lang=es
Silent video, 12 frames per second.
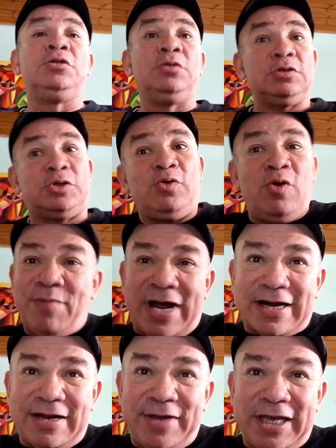no tuvo
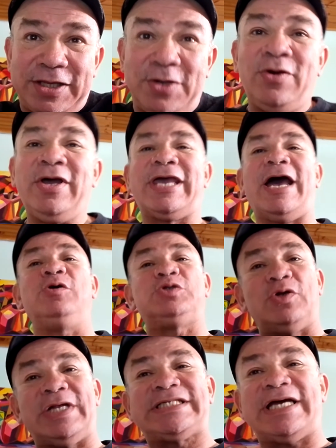más remedio que
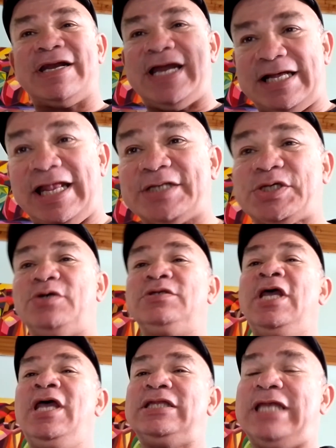autorizar la
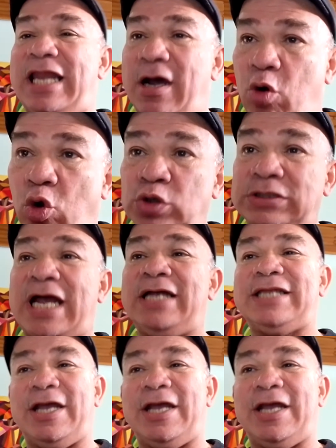creación de la Junta